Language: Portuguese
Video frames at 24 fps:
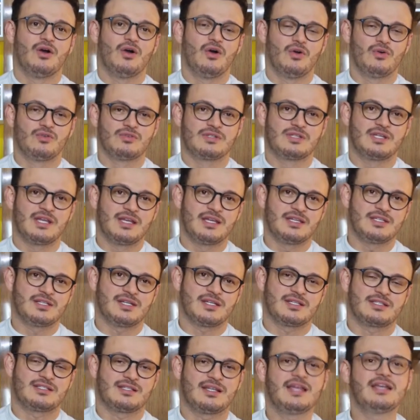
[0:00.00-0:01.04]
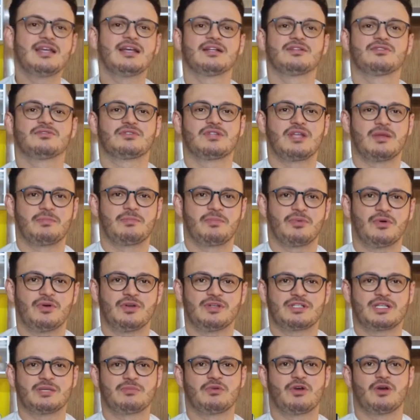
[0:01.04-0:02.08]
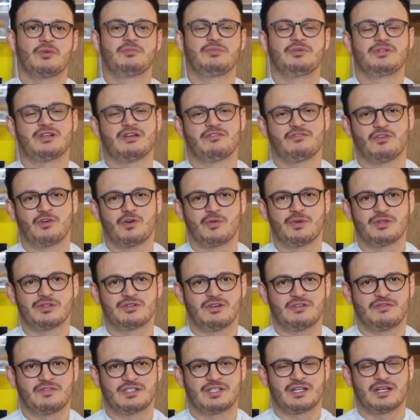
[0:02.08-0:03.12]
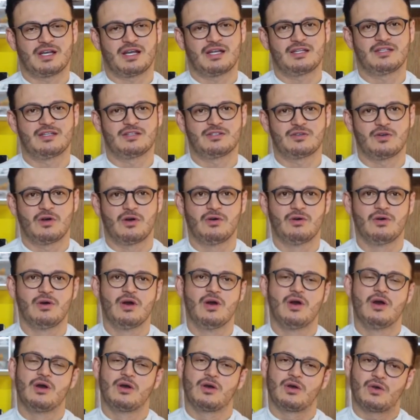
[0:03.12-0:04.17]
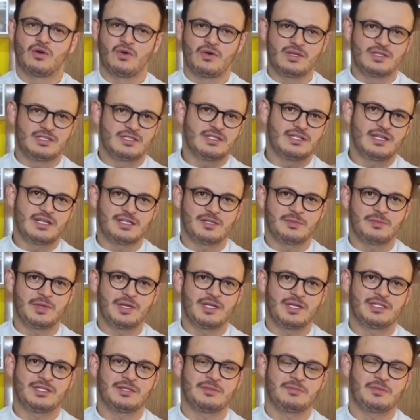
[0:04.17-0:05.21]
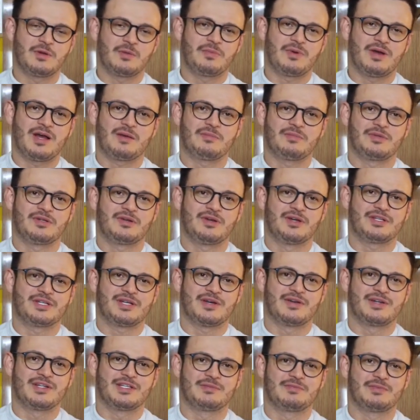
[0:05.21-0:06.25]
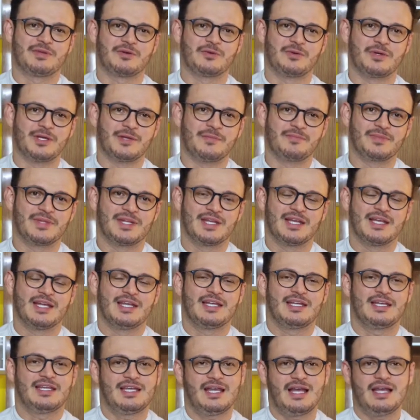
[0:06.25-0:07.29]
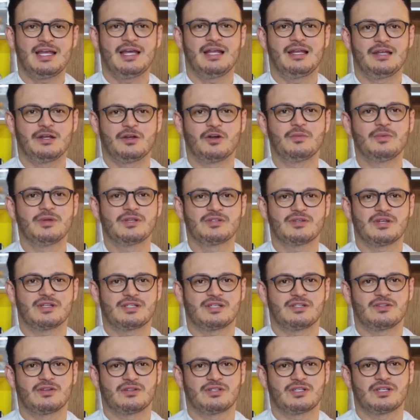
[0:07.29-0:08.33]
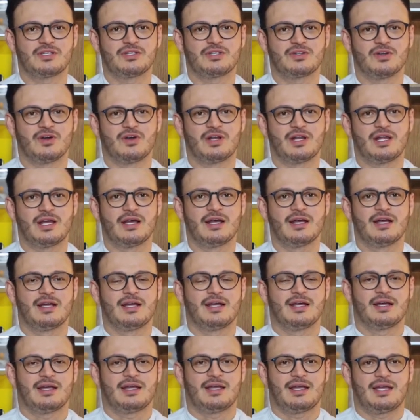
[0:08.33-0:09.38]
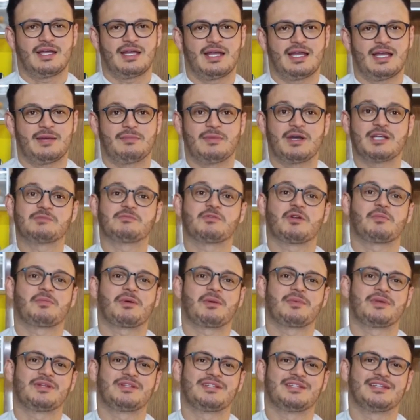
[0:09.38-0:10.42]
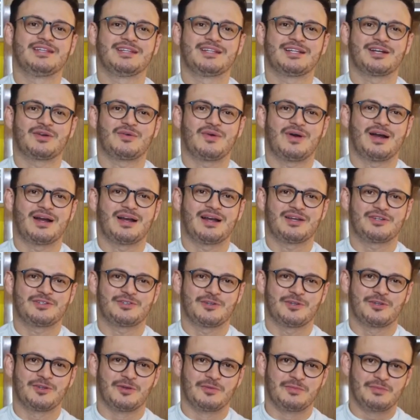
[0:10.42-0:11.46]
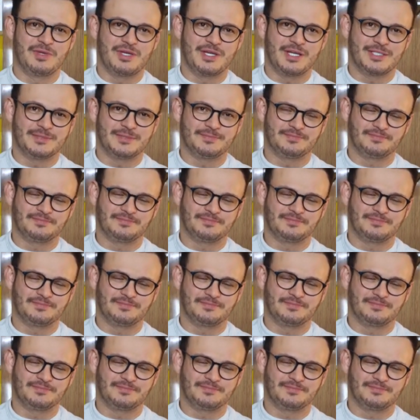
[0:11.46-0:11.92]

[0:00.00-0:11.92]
Ou seja, 100 anos depois que meu bisavô começou a fazer carne de sol, coincidentemente, meu pai abriu o restaurante Picuí. E aí ali começou essa nossa história é, mais propriamente dita com a gastronomia.